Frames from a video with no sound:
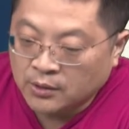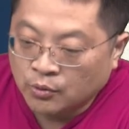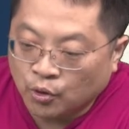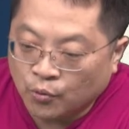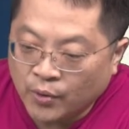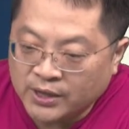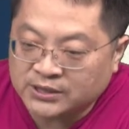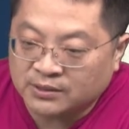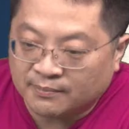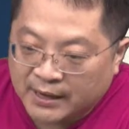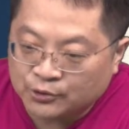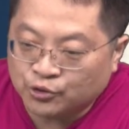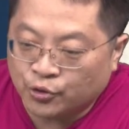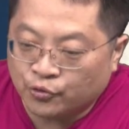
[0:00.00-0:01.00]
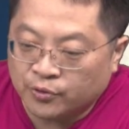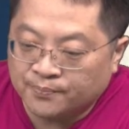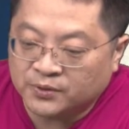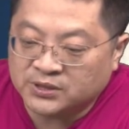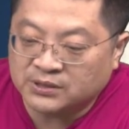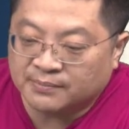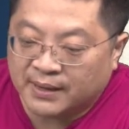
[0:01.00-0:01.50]
我为什么买瑞云？不
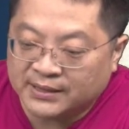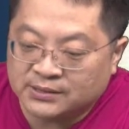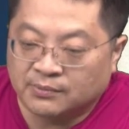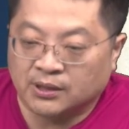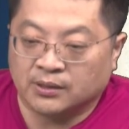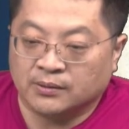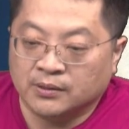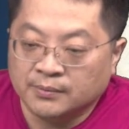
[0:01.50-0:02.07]
是买什么？